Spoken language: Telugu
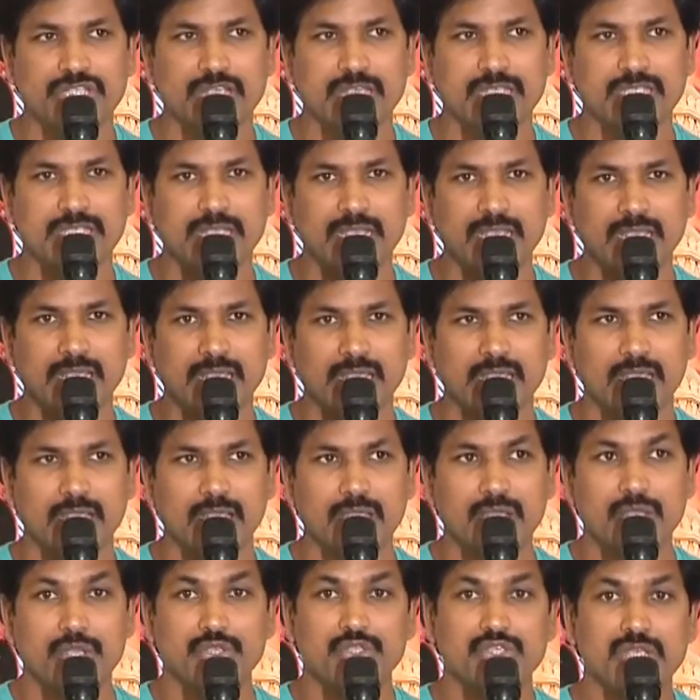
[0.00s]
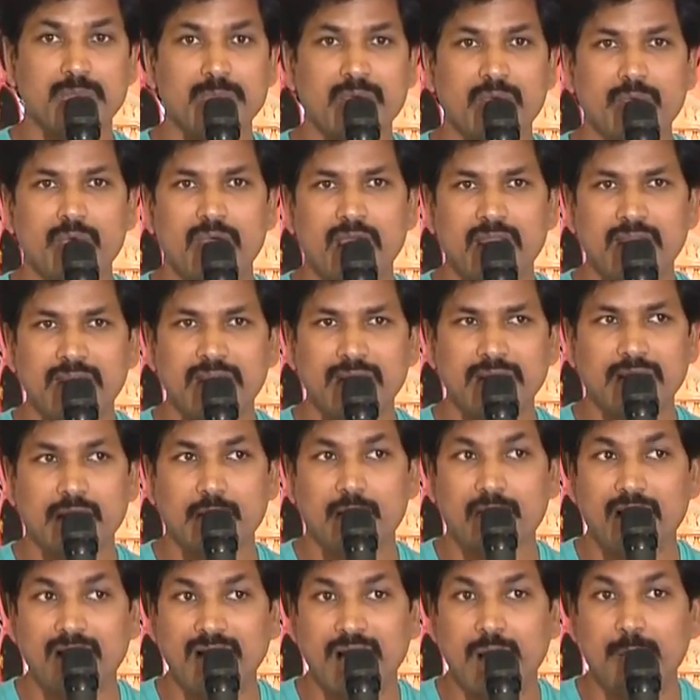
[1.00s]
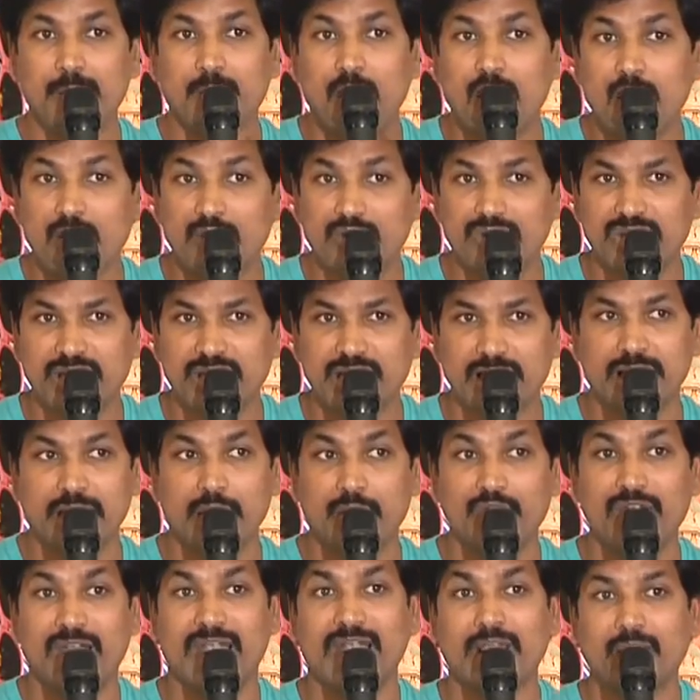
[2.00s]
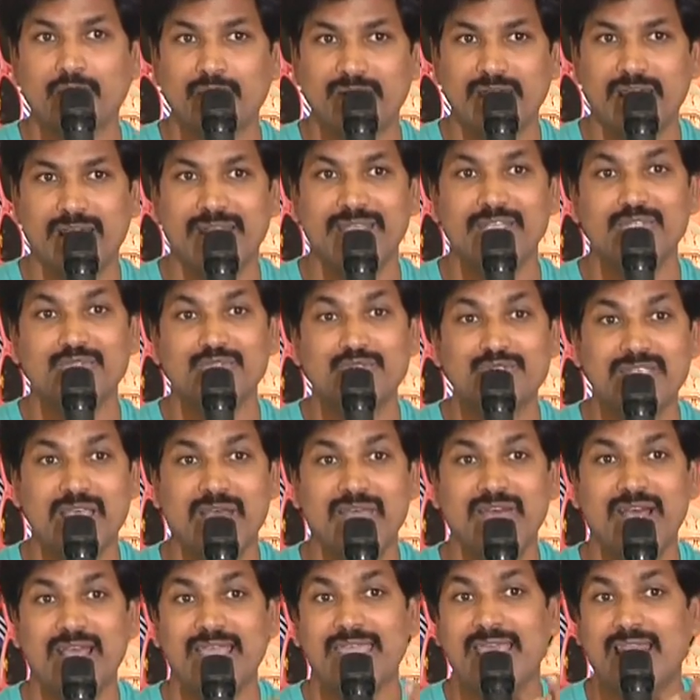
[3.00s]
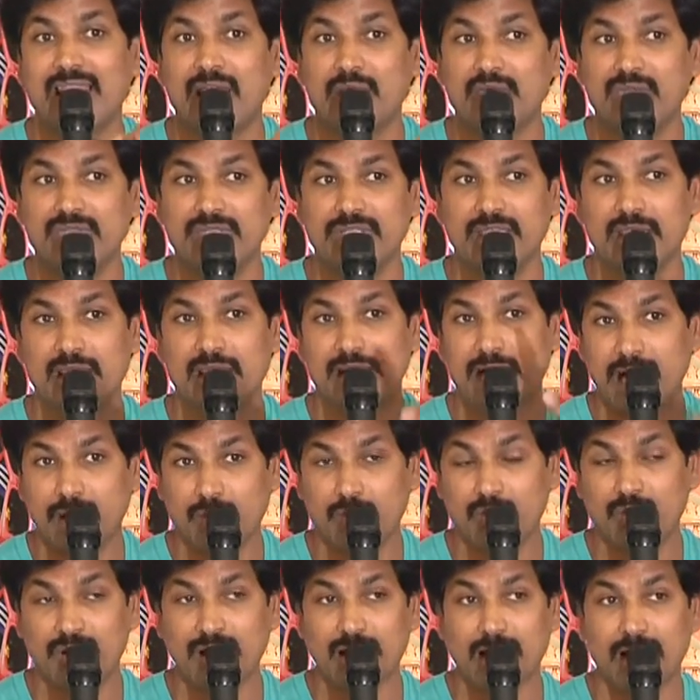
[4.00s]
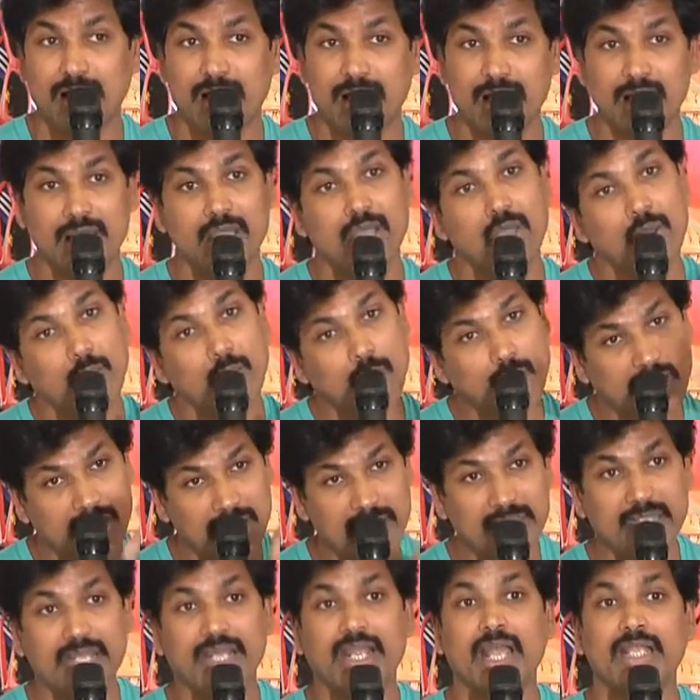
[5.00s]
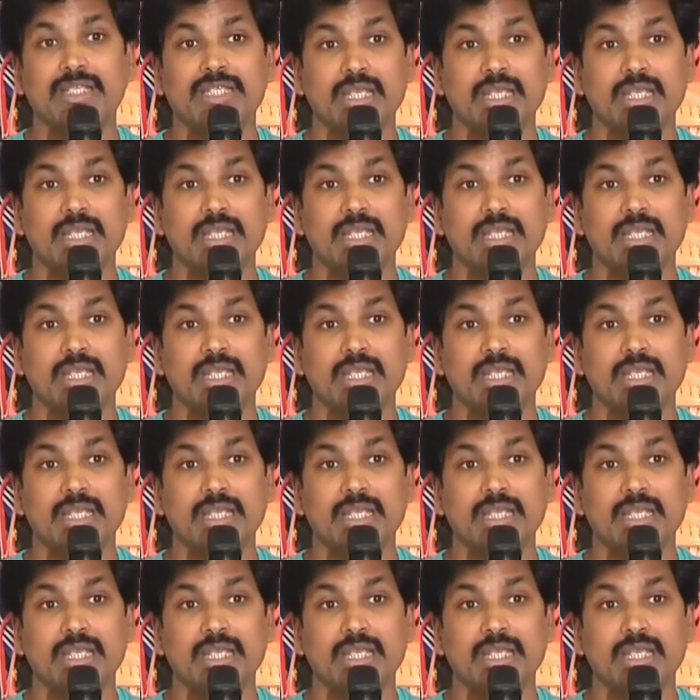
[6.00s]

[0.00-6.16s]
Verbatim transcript: వచ్చేసి సినిమా వాలంటరీగా వాళ్లే బాగుంది ఎవరు అడగకుండానే చూసావా ఎలా ఉంది అని అడగకుండానే వాలంటరీగా